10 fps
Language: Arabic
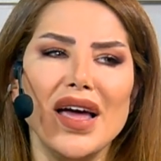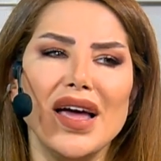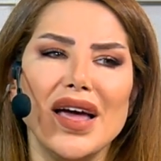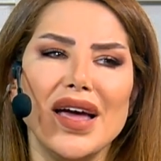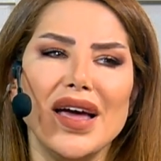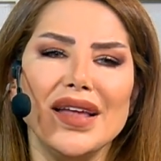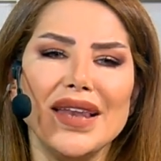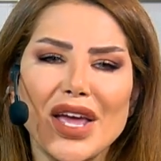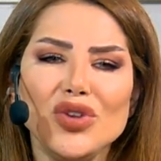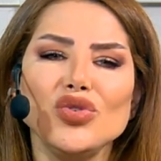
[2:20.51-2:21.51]
آه
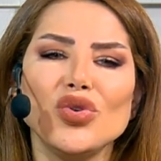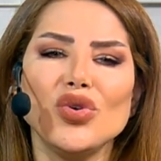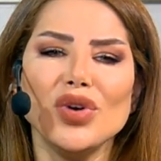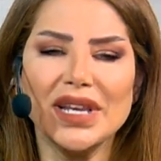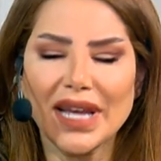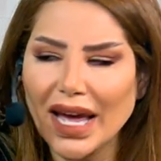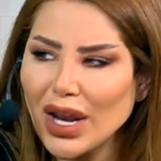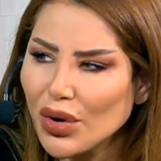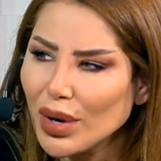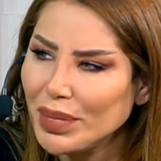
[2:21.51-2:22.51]
لانه اللي
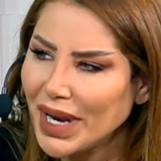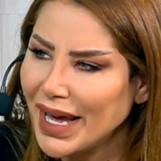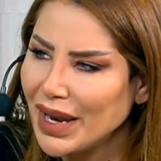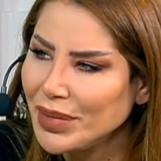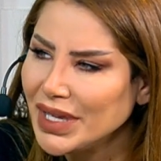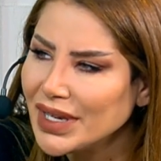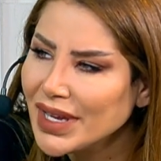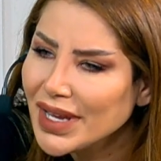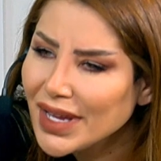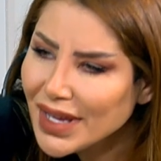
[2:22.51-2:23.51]
خلقه رب العالمين
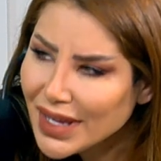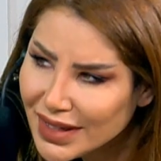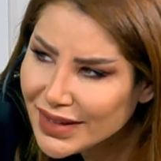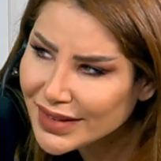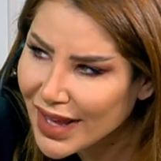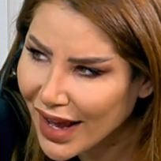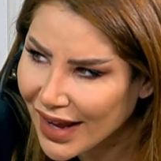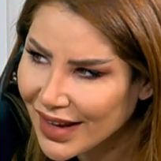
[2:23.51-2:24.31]
انت